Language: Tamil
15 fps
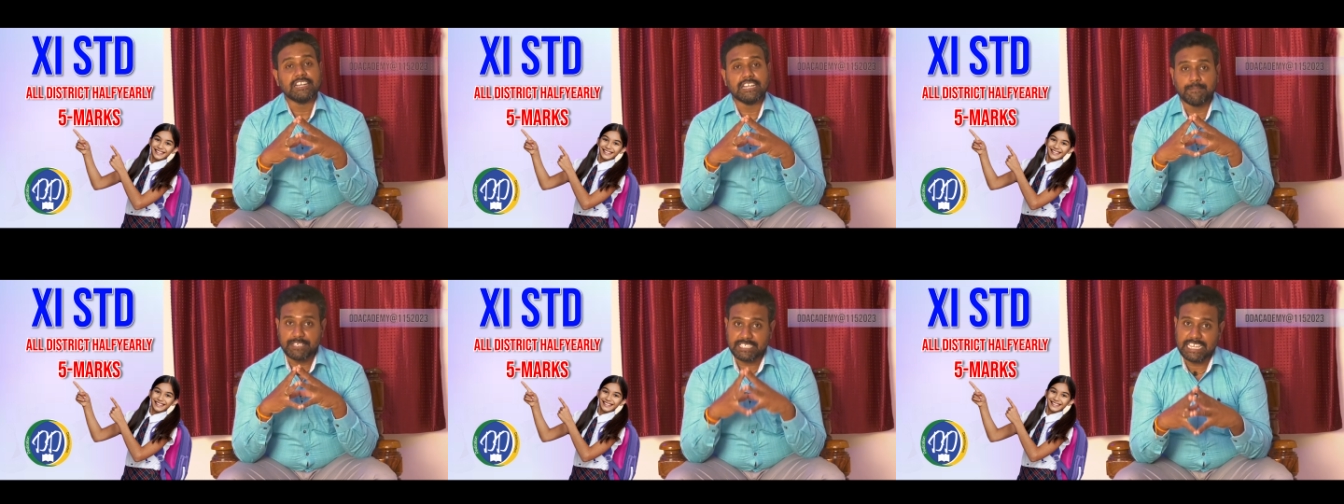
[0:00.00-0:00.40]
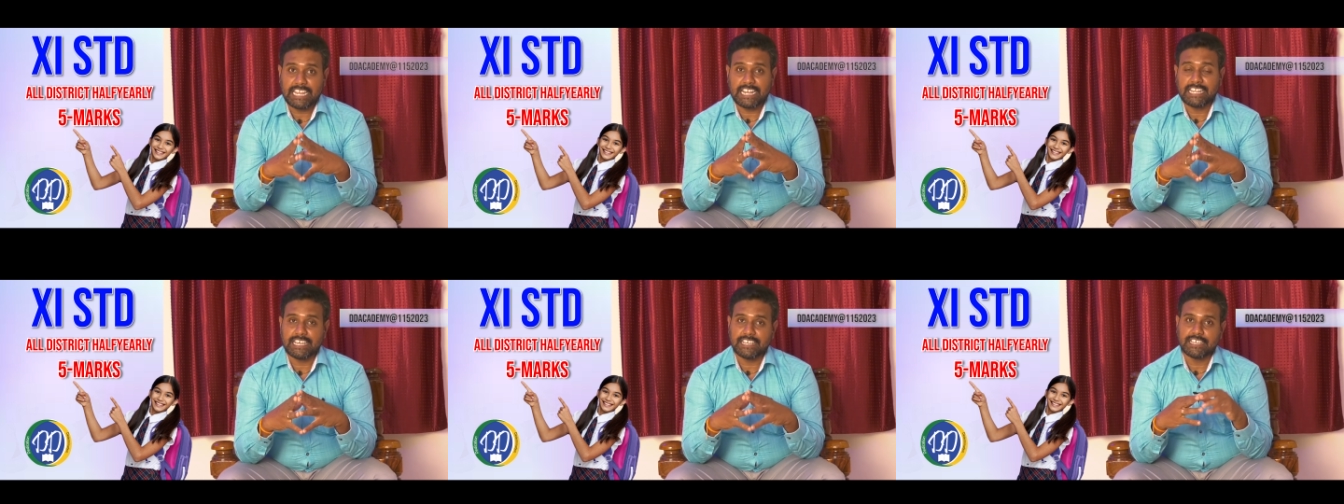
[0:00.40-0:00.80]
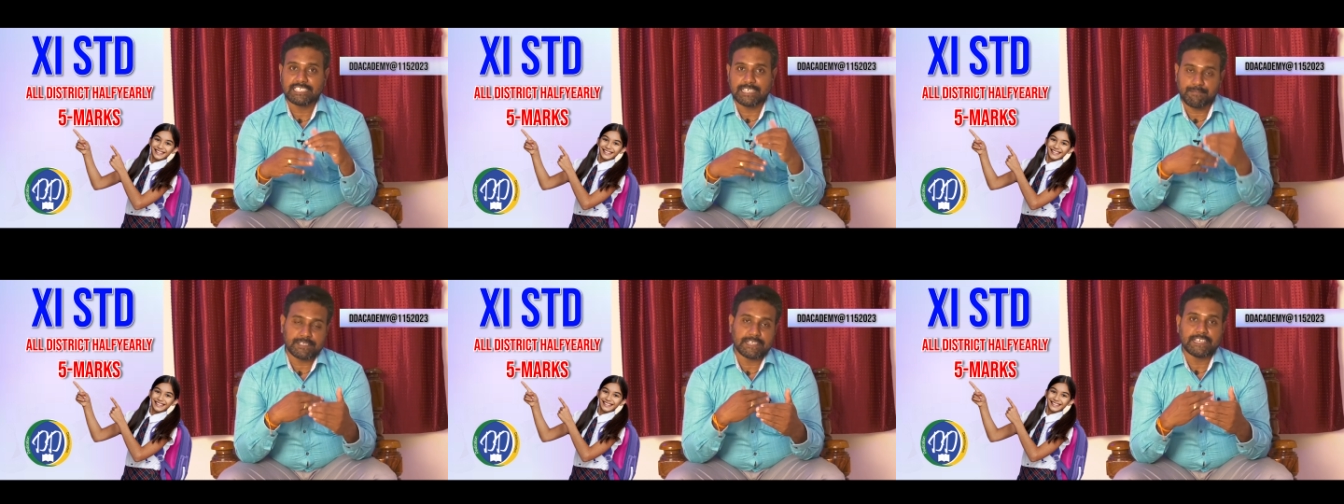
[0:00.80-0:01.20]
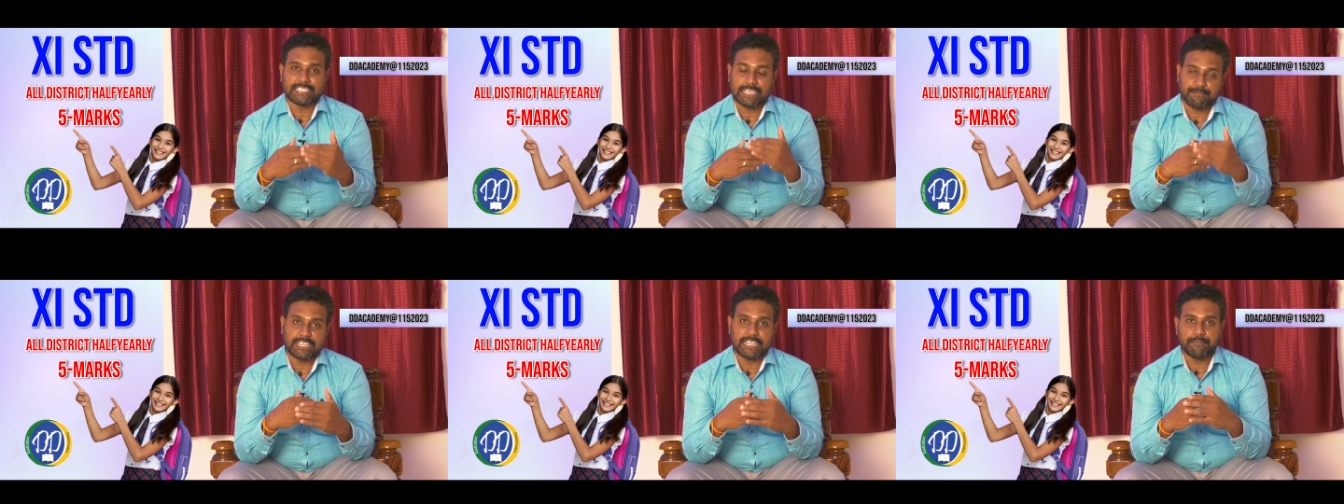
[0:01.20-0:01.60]
நம்ம சேனலை சப்ஸ்கிரை
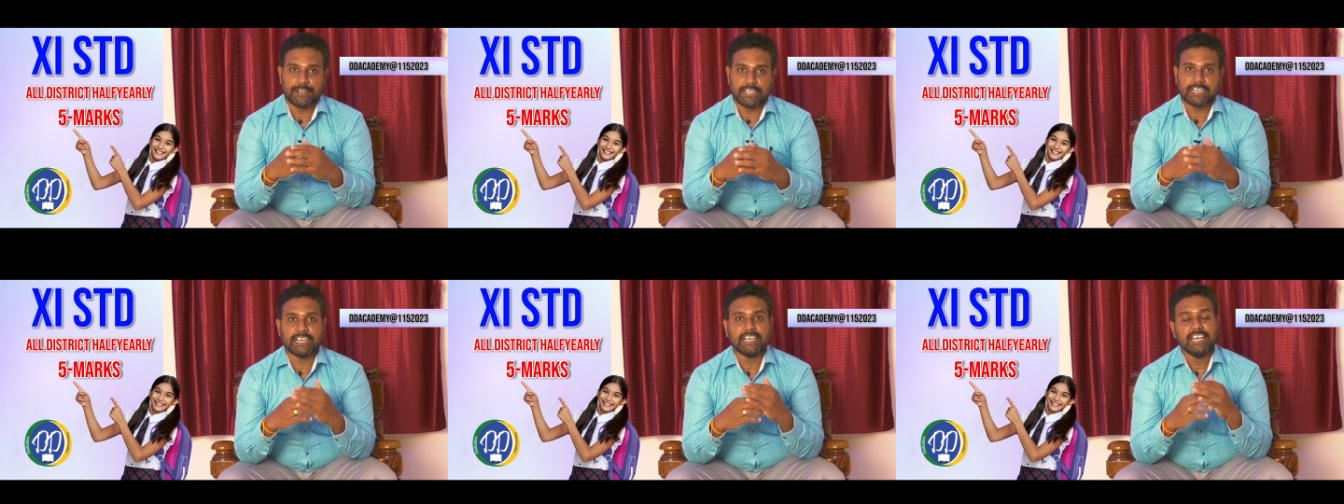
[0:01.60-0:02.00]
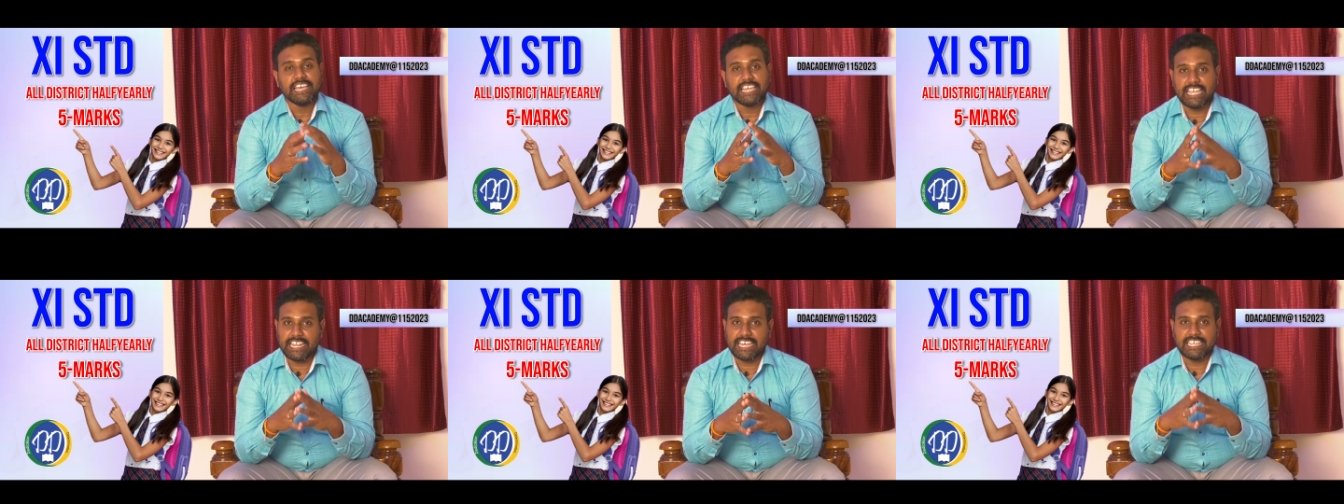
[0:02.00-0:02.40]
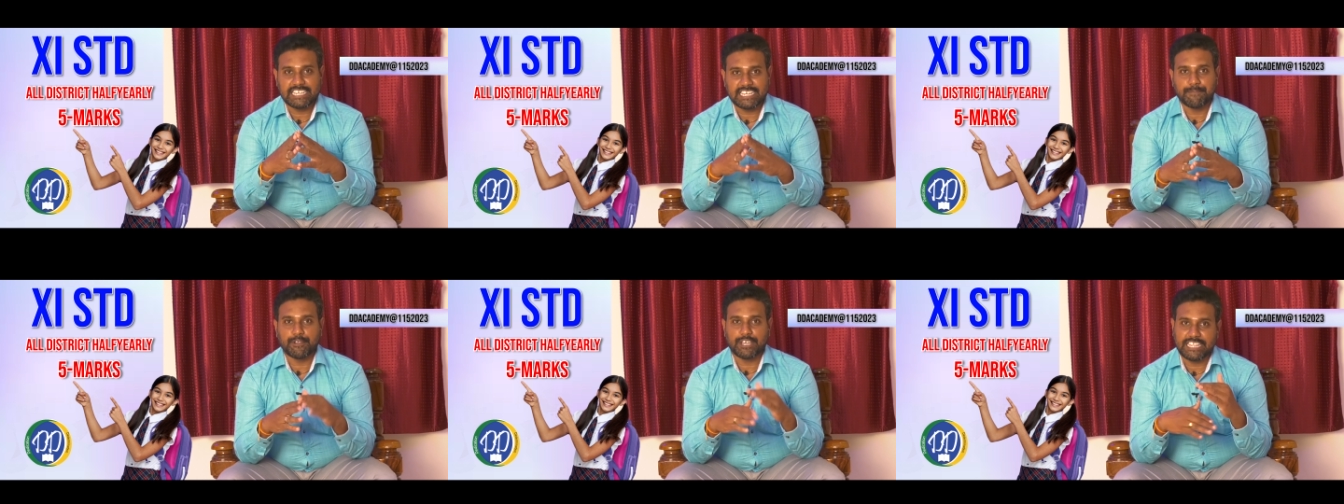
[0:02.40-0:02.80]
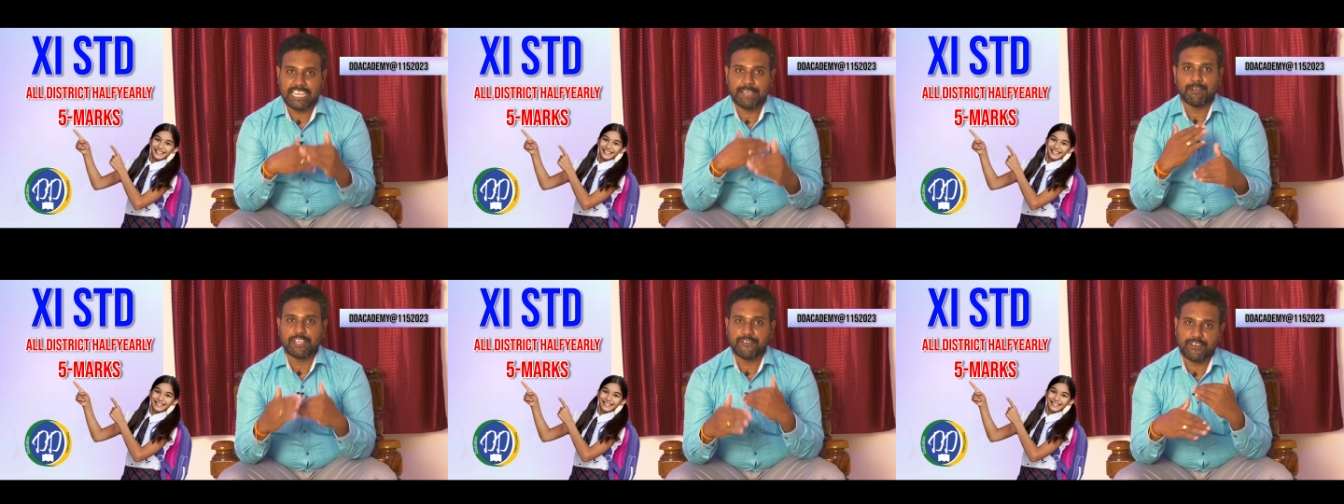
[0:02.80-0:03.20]
சப்ஸ்கிரைப் பண்ணுங்கள் ஏன்னா இதுக்கப்புறம்
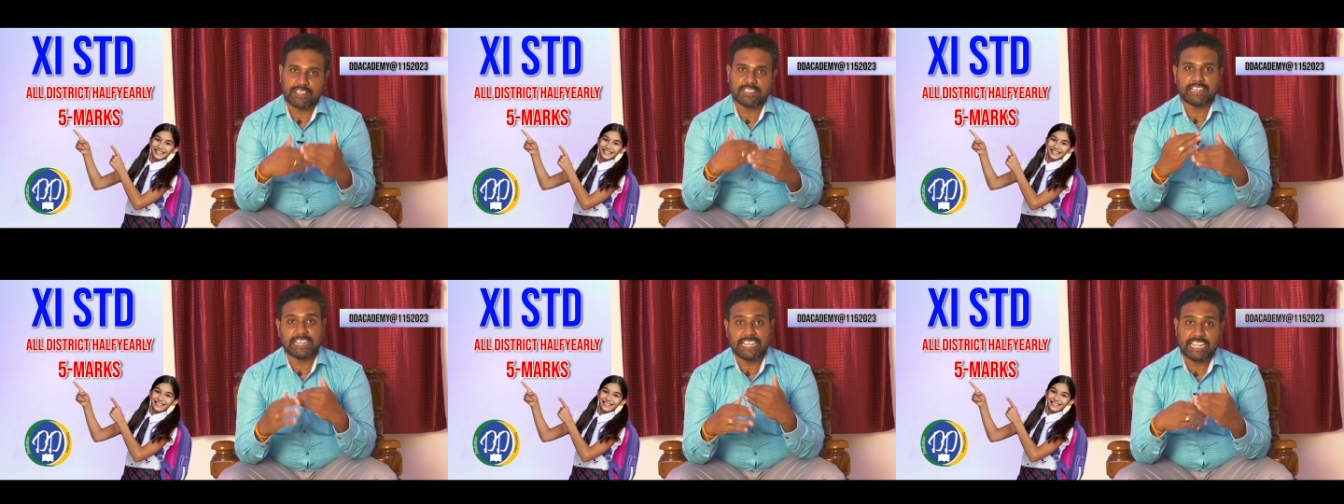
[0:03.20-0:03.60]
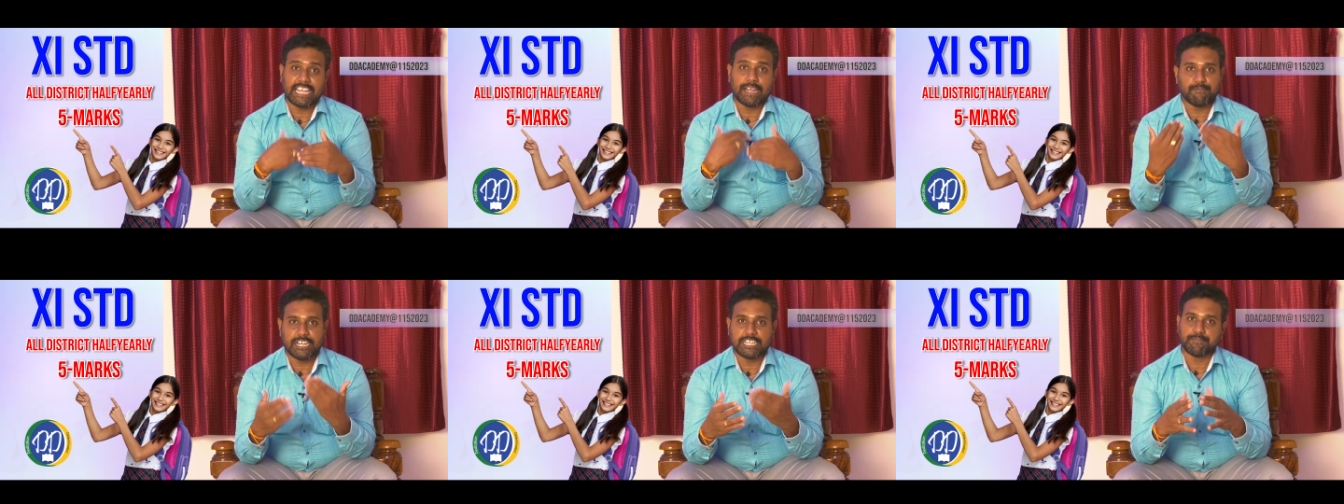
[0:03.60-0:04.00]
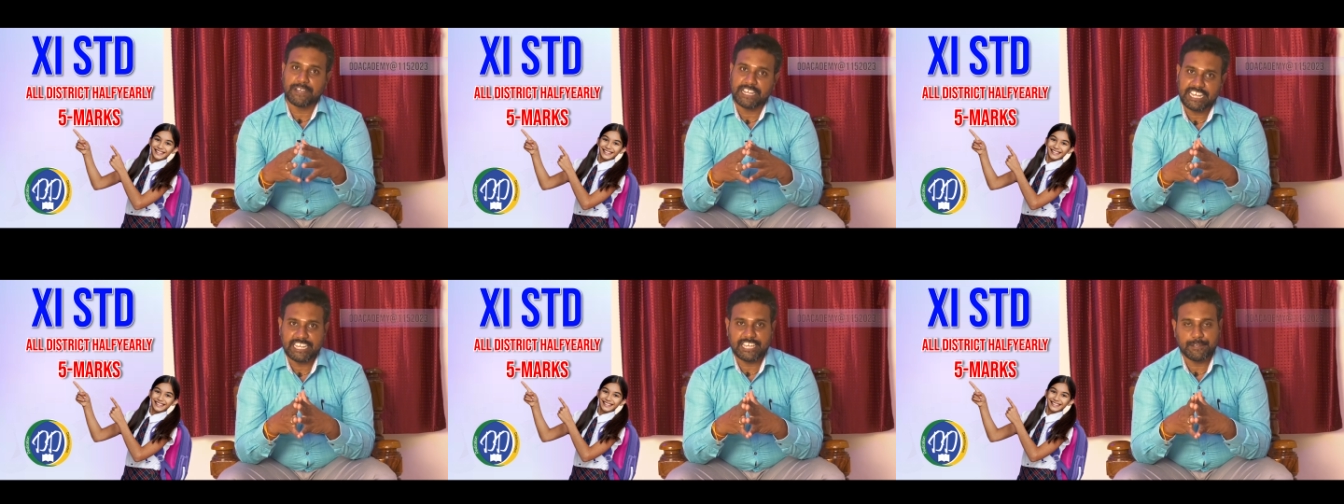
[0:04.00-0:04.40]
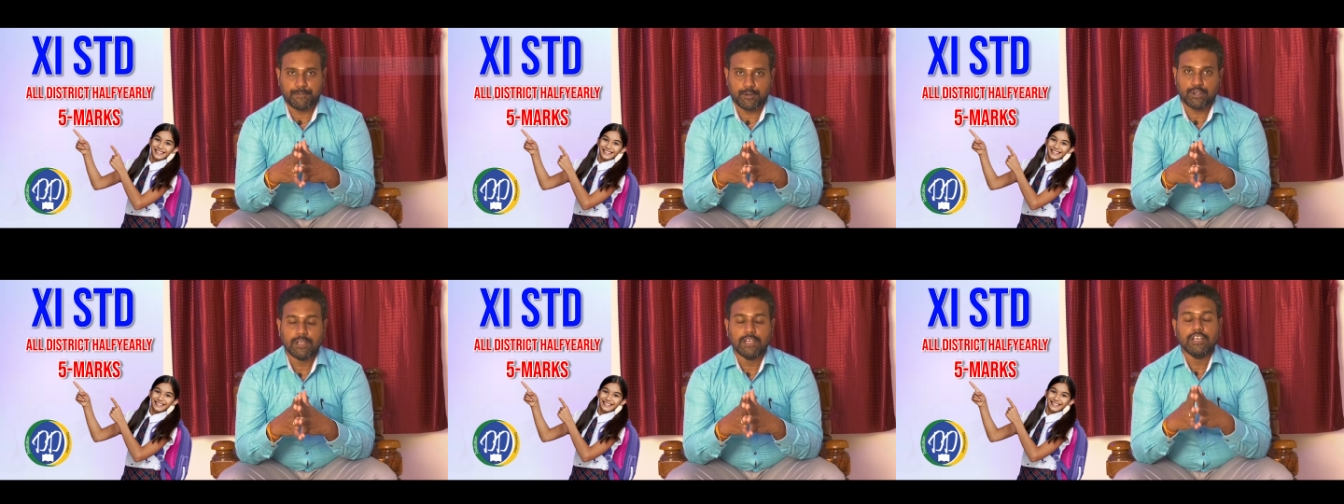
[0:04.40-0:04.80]
இதே மாதிரி ஃபர்தராக நிறைய அப்டேட்ஸ் பண்ணிக்கிட்டே
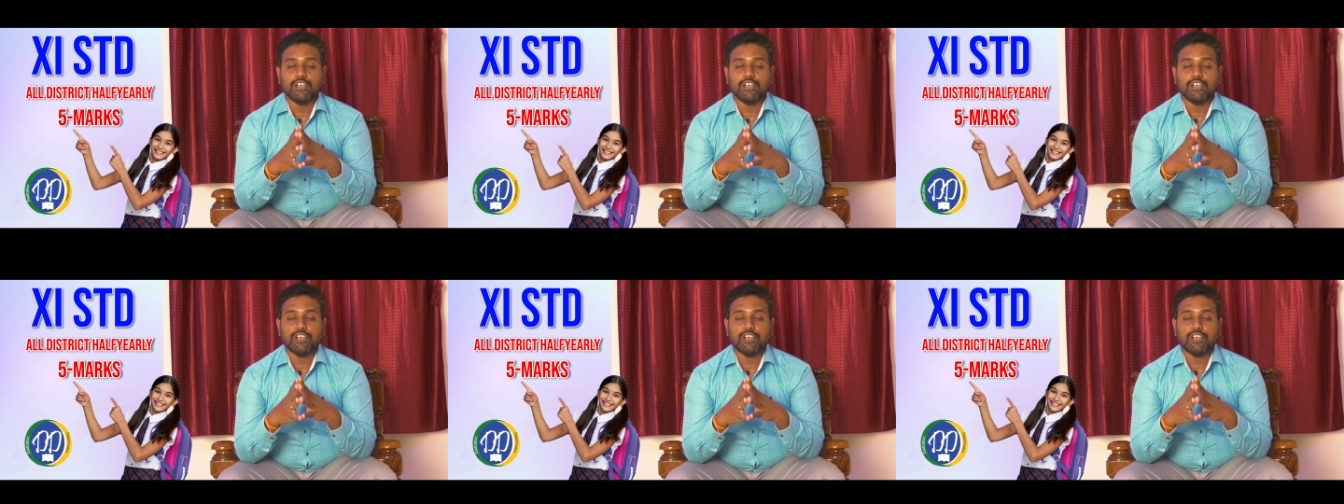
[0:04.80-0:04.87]
இருக்கும்